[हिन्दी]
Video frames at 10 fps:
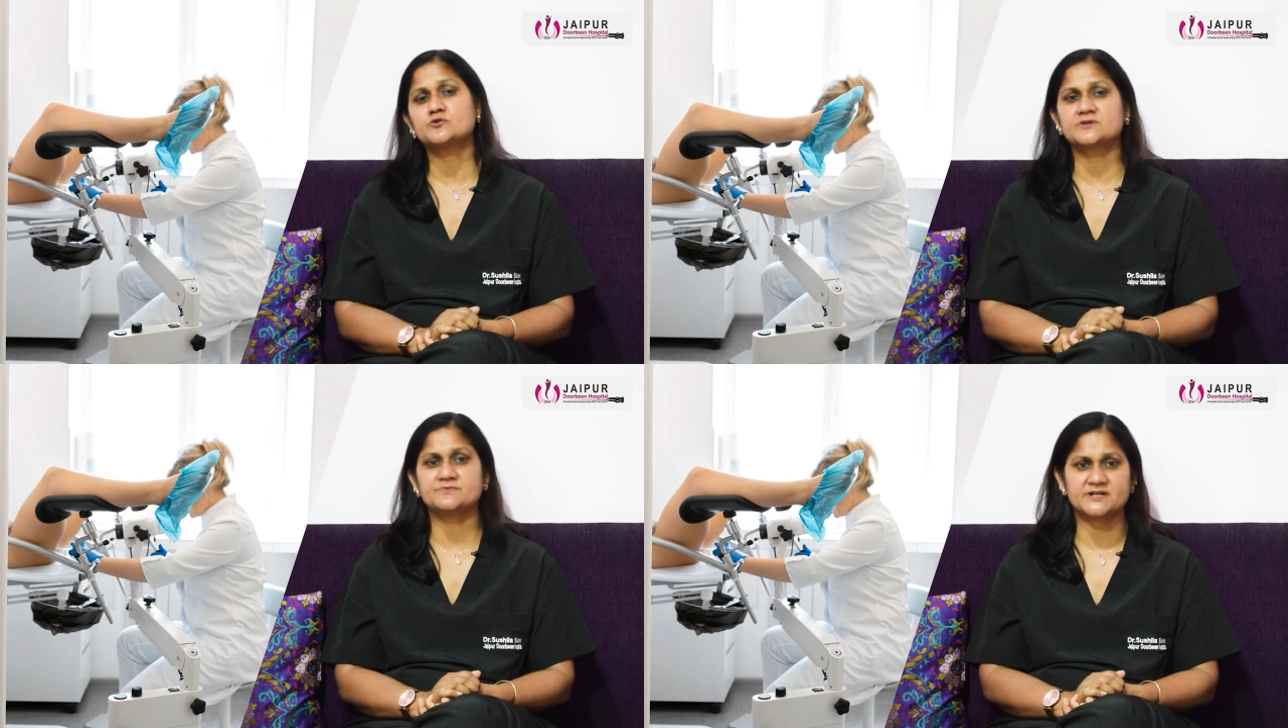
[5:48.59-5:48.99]

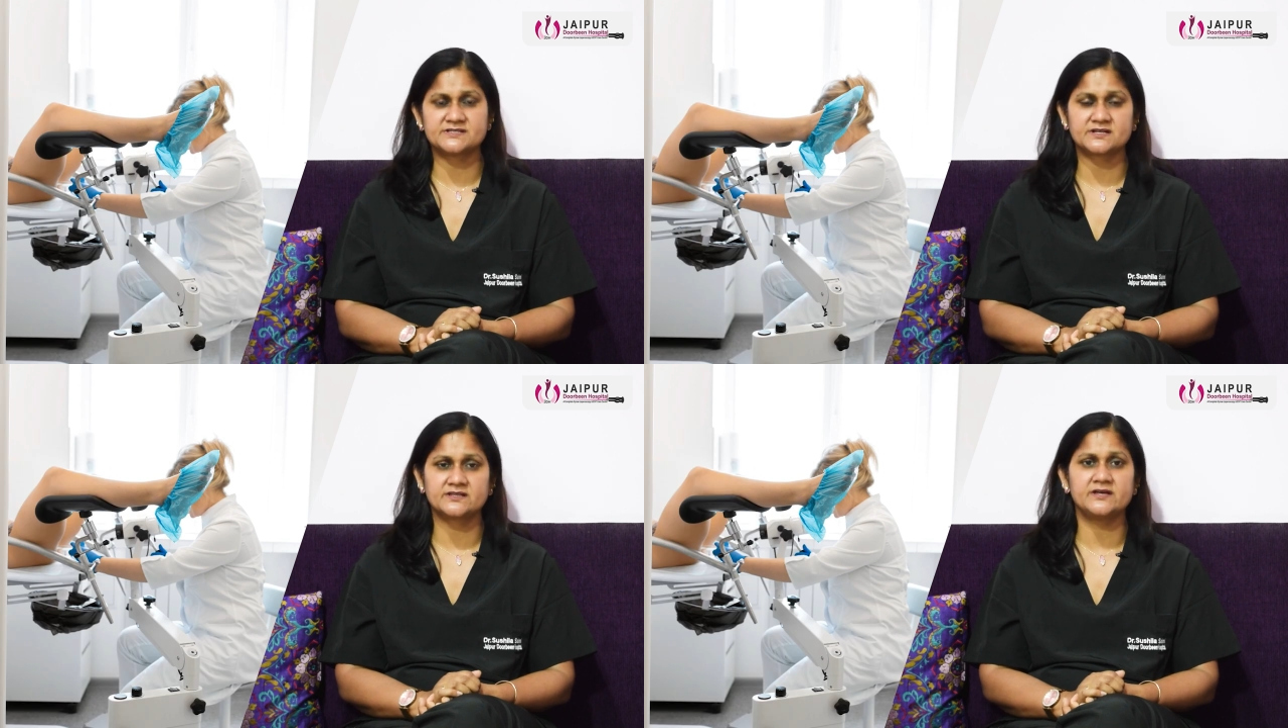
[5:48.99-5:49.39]
आपको
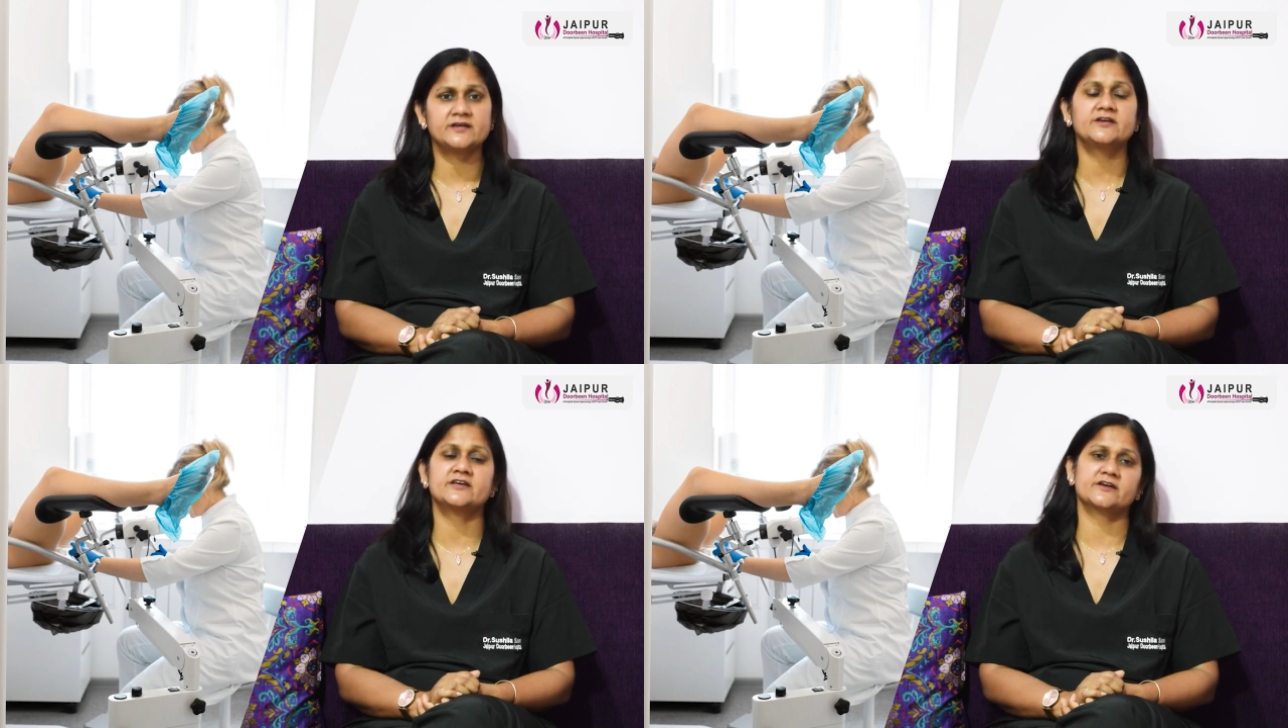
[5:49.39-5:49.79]
समझा सकती
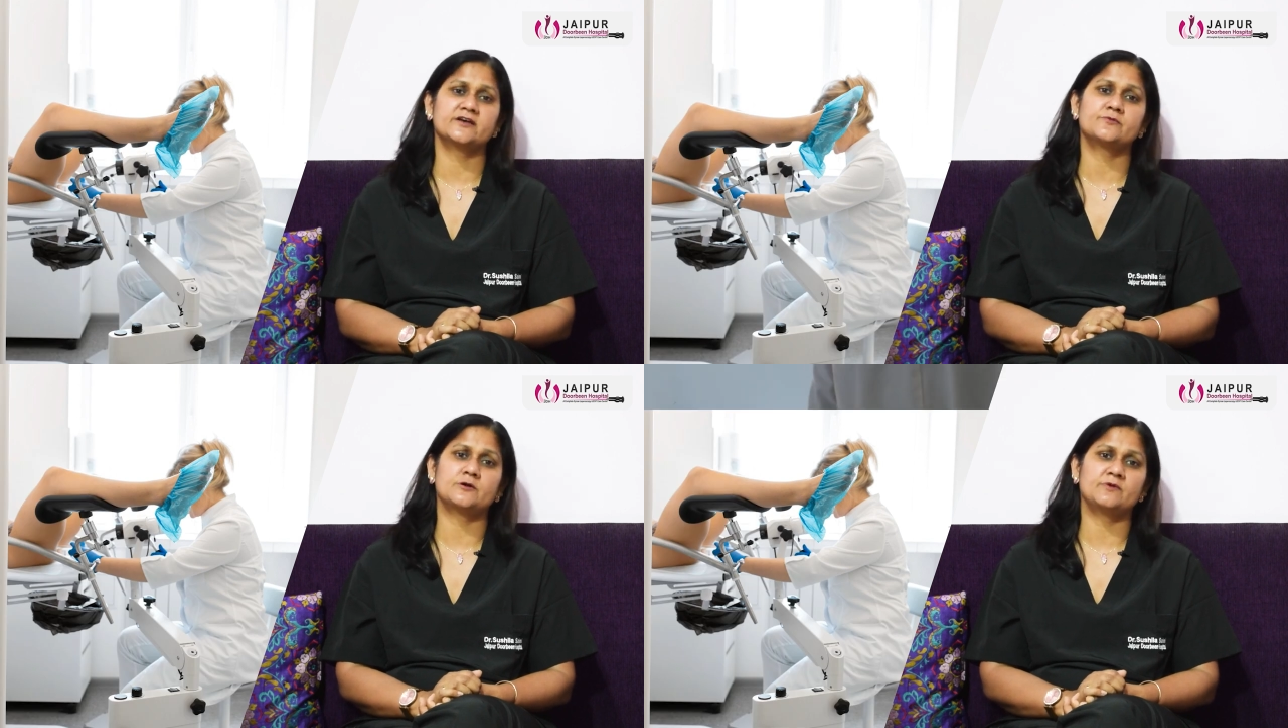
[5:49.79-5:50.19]
हैं कि क्या
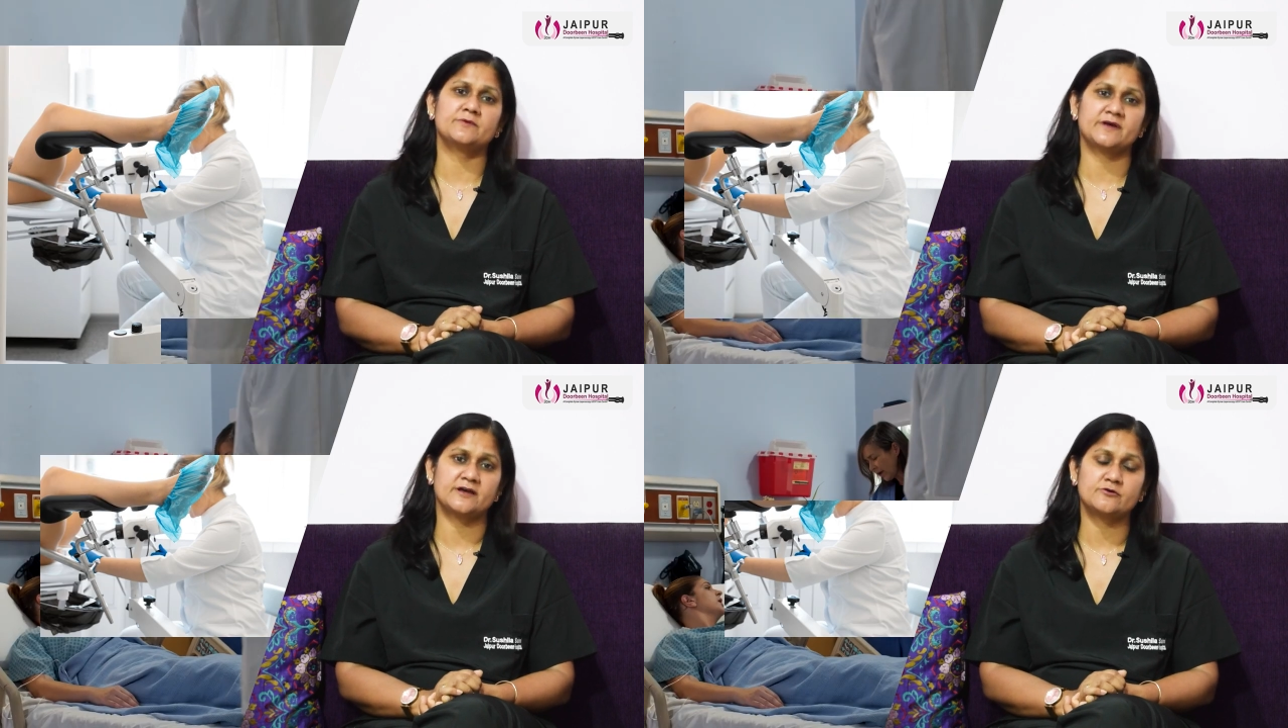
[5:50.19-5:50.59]
क्या प्रॉब्लम